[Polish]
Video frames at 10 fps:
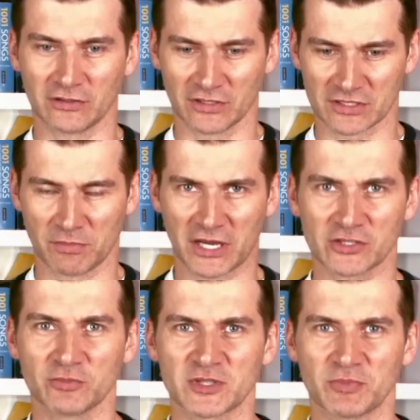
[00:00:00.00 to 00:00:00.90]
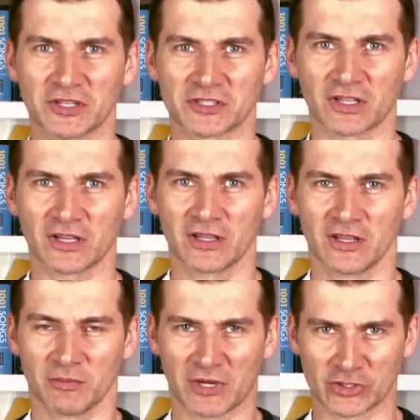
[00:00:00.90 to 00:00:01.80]
To jest bardzo bezpieczna,
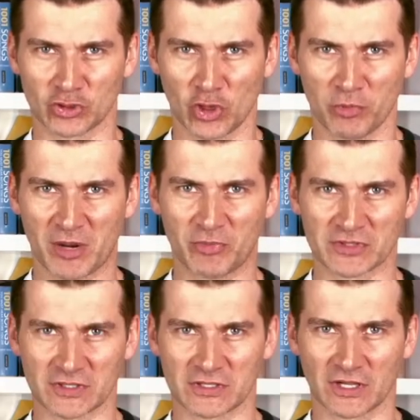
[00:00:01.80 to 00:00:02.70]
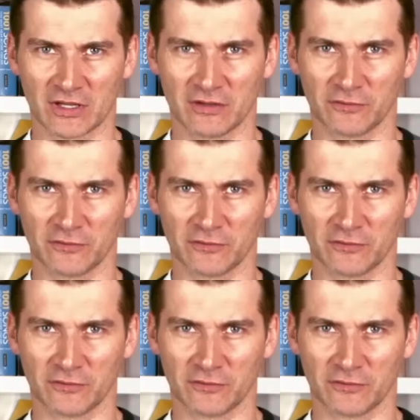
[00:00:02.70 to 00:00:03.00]
bardzo dobra pozycja,